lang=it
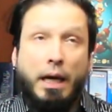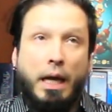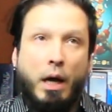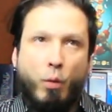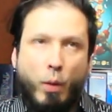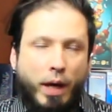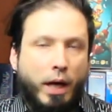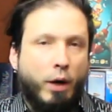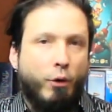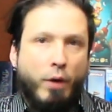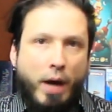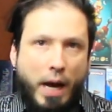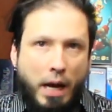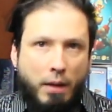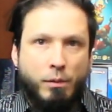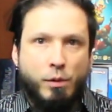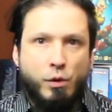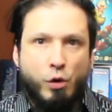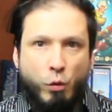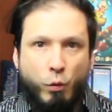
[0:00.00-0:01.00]
la Wiki
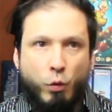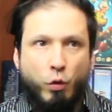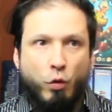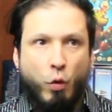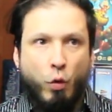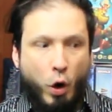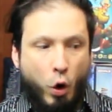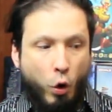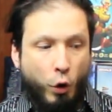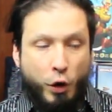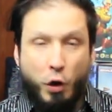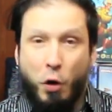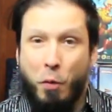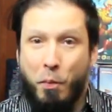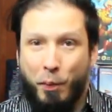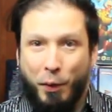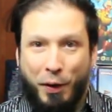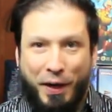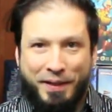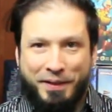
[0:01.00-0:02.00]
Realms comunque con i
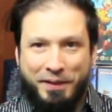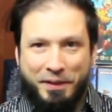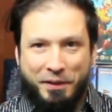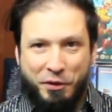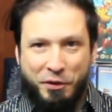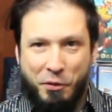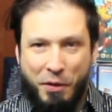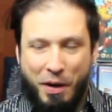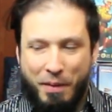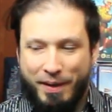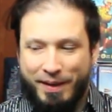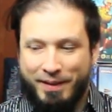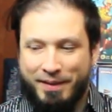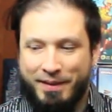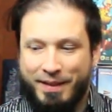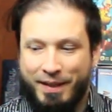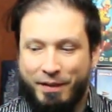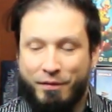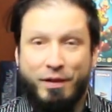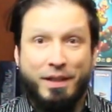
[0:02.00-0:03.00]
componenti
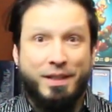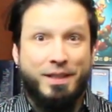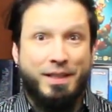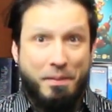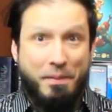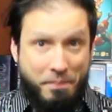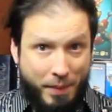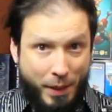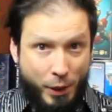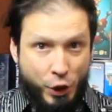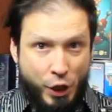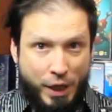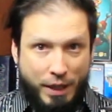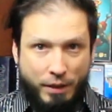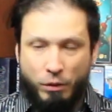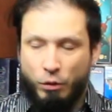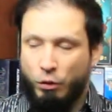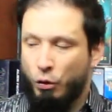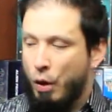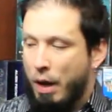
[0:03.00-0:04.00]
sicuramente fa sempre
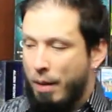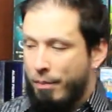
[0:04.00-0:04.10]
centro,